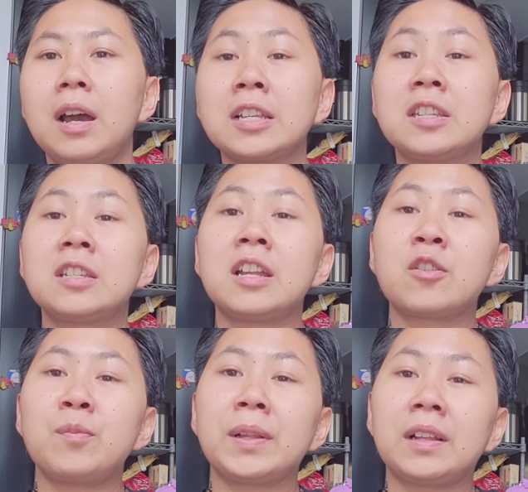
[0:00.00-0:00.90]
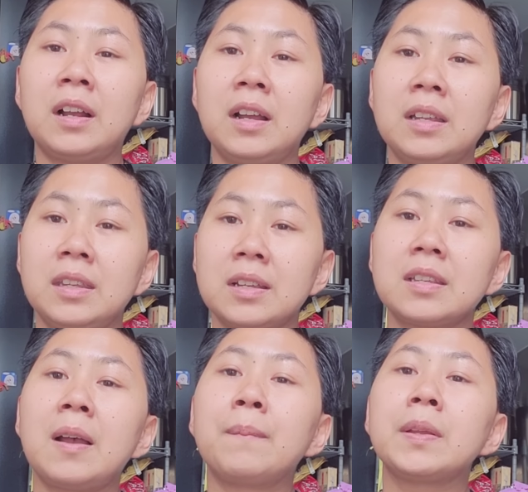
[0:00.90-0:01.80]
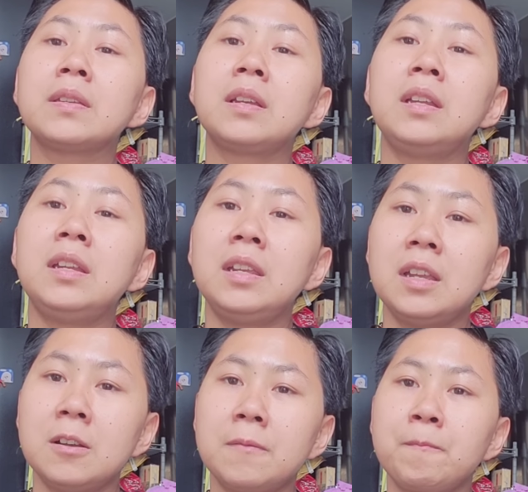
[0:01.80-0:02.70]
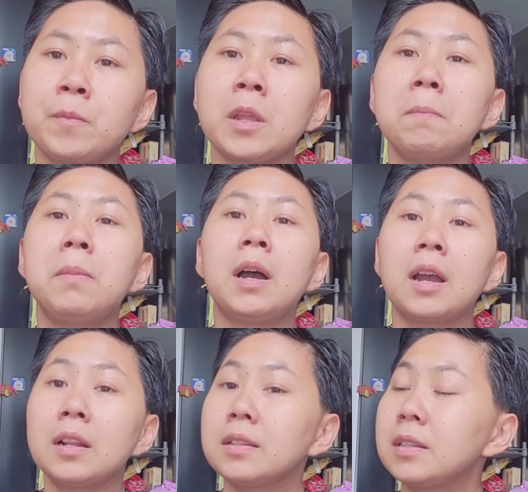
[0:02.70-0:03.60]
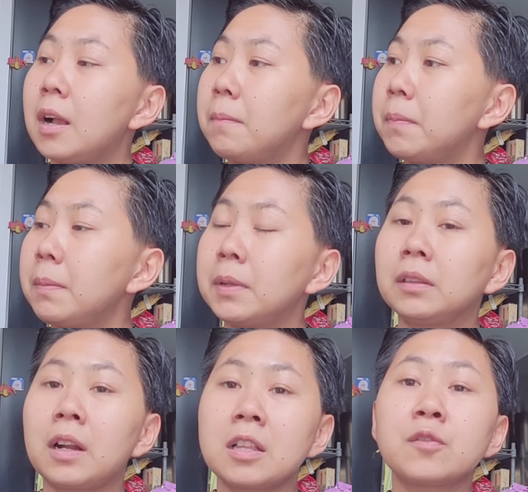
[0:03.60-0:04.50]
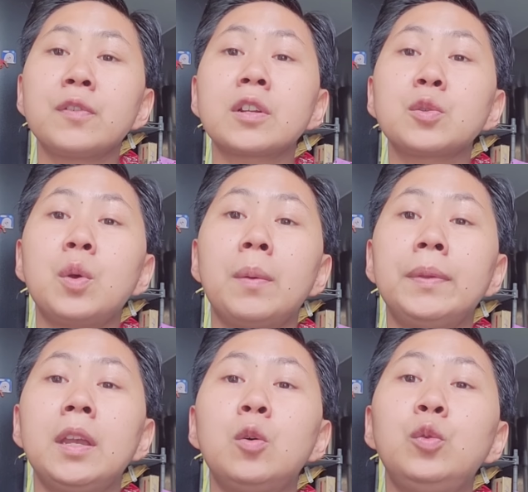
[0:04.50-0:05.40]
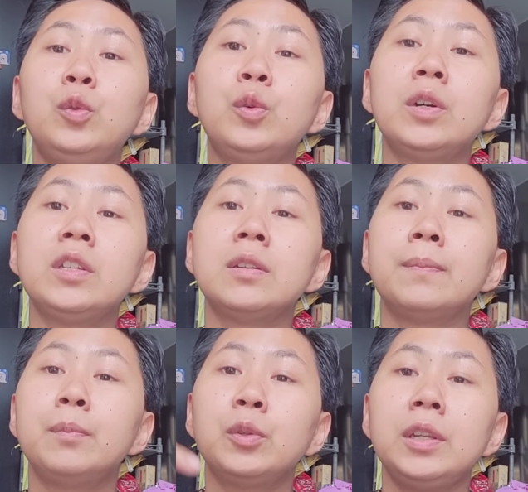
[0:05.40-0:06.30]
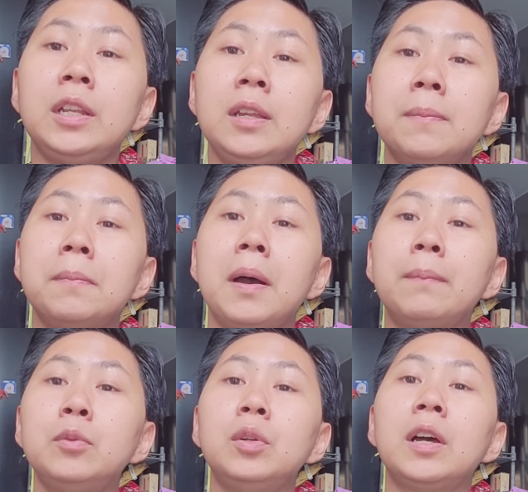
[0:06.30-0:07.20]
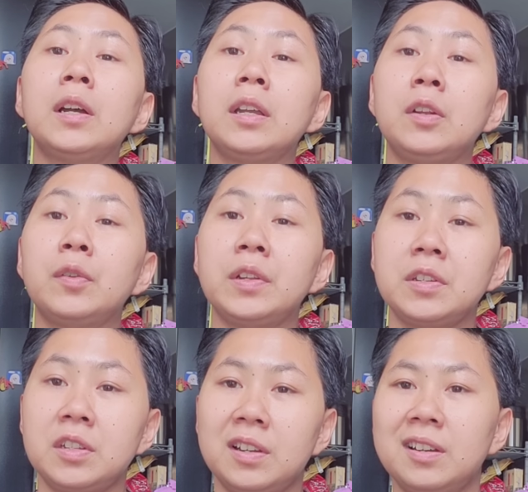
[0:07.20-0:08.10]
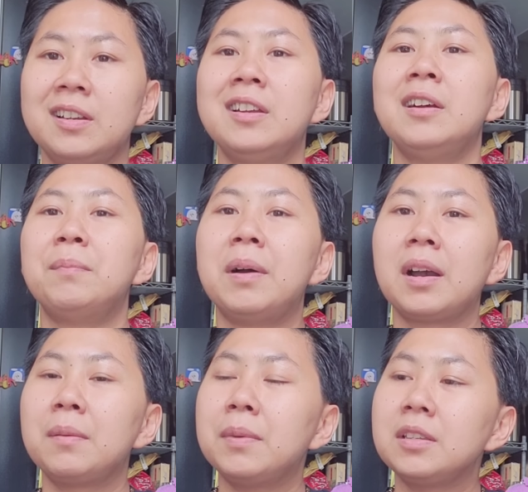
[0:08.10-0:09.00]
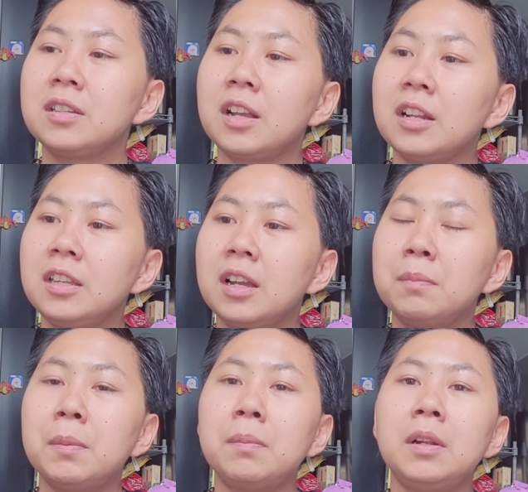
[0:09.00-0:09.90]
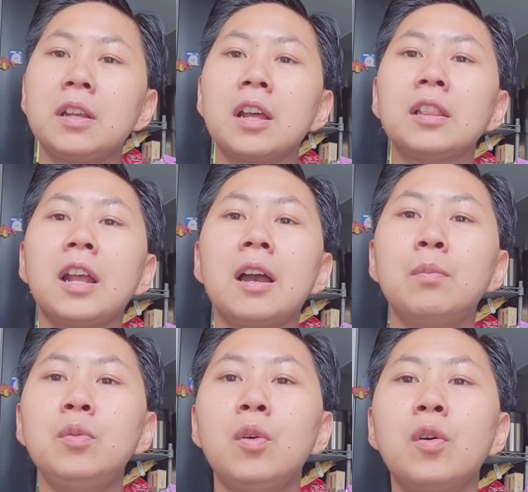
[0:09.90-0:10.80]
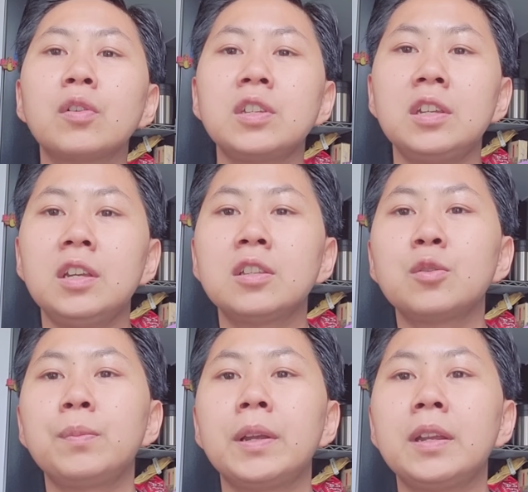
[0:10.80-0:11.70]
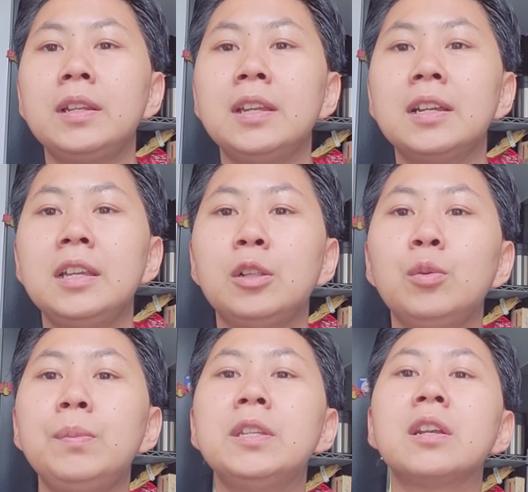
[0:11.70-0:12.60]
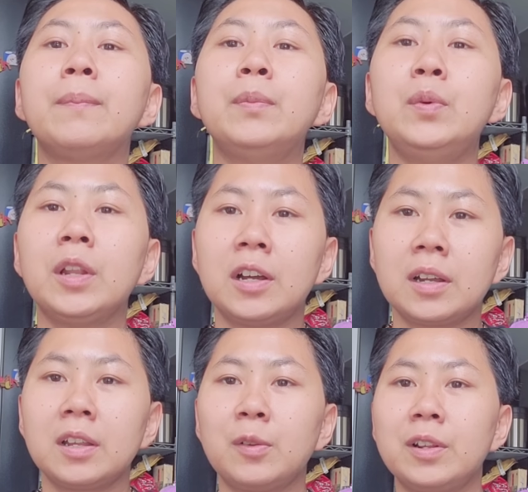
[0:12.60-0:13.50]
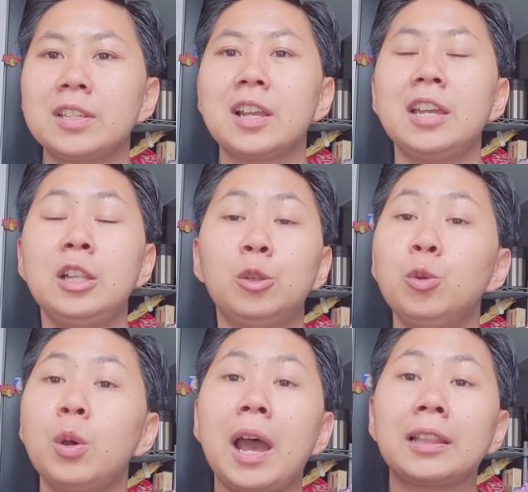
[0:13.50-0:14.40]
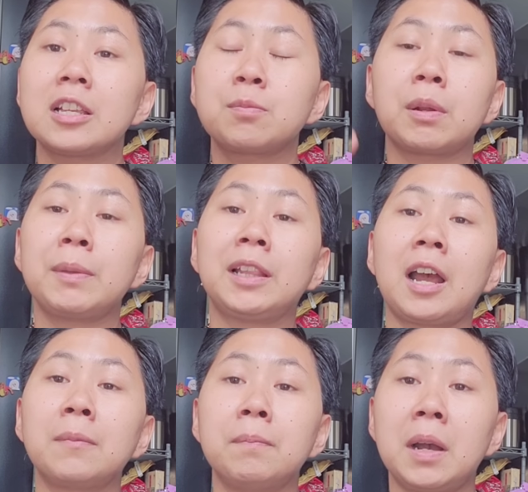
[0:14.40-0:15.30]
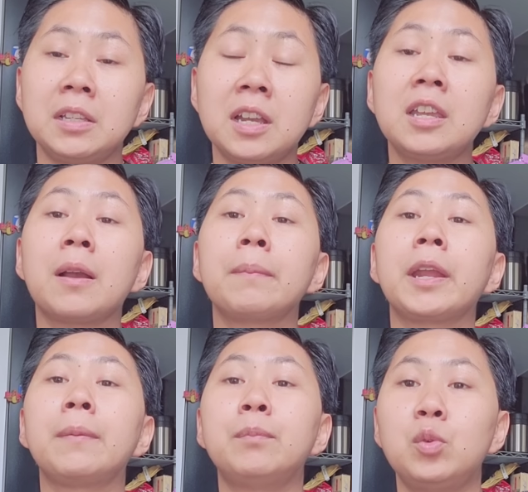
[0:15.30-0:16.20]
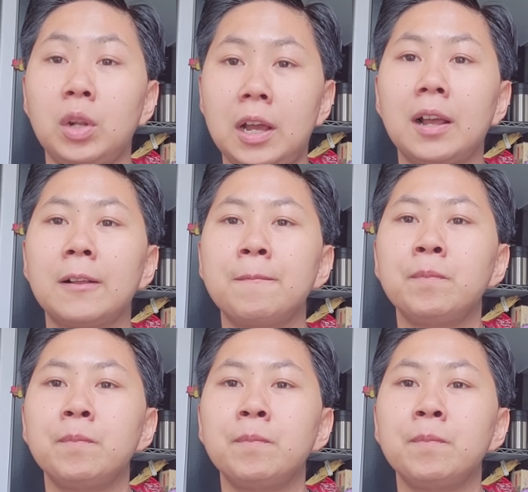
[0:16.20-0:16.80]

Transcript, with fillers: asisten rumah tangganya sampai segininya bahkan sampai mentransfer suaminya untuk ngejemput ini Mbak pulang ke Indonesia. Bahkan majikannya membelikan tabung oksigen supaya dia itu bisa pulang ke Indonesia. Itu atas permintaan Mbaknya yang pengen pulang.